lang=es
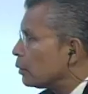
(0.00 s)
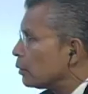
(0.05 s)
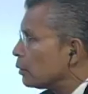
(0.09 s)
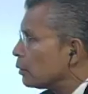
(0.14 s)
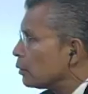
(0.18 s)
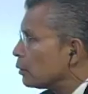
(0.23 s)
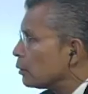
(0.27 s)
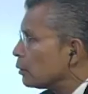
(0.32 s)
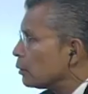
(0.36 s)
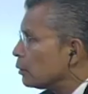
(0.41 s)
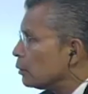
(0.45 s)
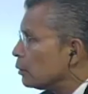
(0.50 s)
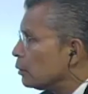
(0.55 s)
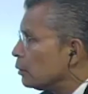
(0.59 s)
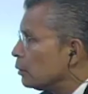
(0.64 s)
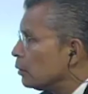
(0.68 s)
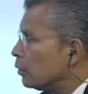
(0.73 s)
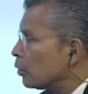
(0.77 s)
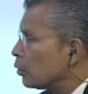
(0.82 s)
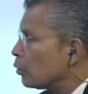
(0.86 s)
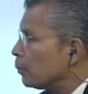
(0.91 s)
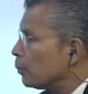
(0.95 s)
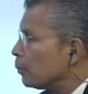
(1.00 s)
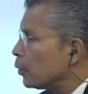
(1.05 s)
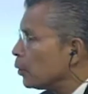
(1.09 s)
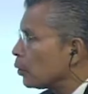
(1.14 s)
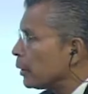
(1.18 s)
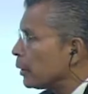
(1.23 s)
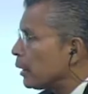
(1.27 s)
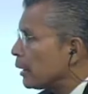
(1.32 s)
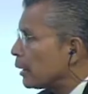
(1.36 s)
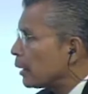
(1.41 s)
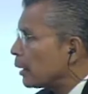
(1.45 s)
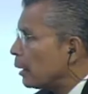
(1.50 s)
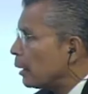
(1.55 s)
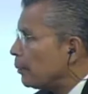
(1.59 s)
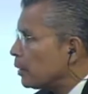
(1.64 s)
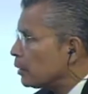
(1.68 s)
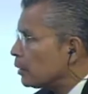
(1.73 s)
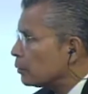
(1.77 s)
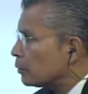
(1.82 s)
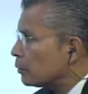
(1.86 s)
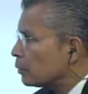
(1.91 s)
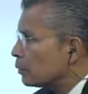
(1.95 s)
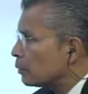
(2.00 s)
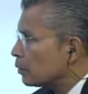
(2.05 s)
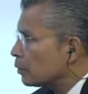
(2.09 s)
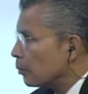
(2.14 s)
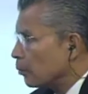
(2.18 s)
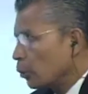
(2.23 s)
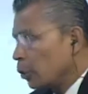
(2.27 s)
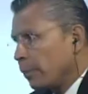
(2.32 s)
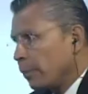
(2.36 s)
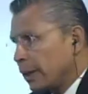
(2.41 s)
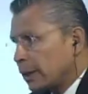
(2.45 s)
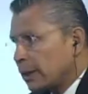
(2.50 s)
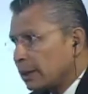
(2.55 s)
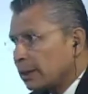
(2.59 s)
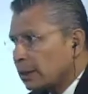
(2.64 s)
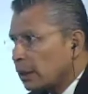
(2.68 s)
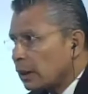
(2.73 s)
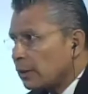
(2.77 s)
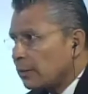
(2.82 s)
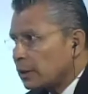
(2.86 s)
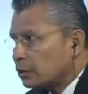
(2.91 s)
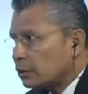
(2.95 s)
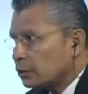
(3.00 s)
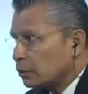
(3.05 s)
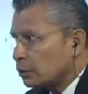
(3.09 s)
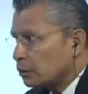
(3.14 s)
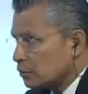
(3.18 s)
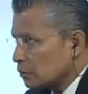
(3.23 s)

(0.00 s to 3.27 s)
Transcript: No. No cumplió con el reglamento como lo marca el reglamento.